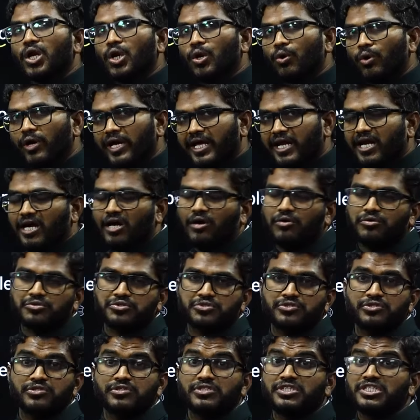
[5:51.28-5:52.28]
లోయర్
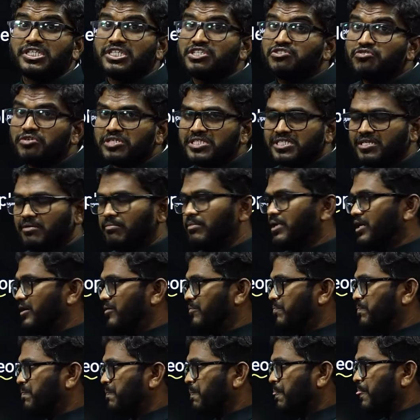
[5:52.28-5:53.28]
హౌస్ దిగువ సభ
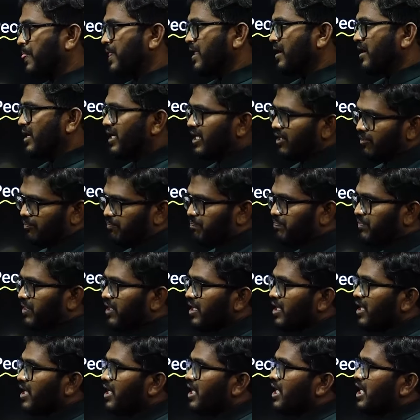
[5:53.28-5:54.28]
నౌ
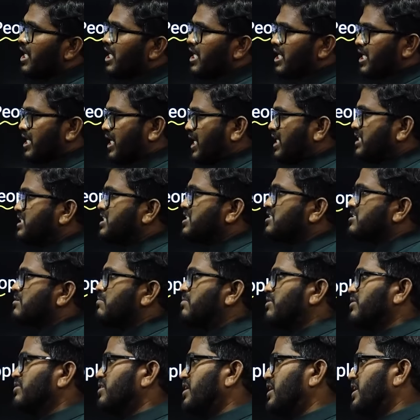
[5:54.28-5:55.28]

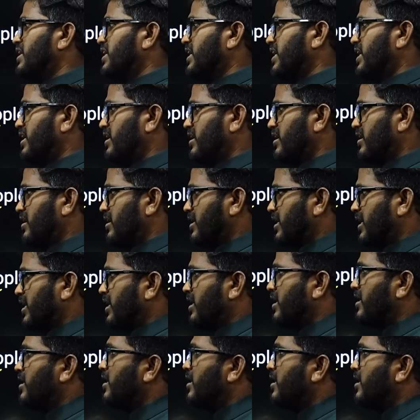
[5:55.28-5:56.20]
రాజ్యసభ అంటే ఏంటంటే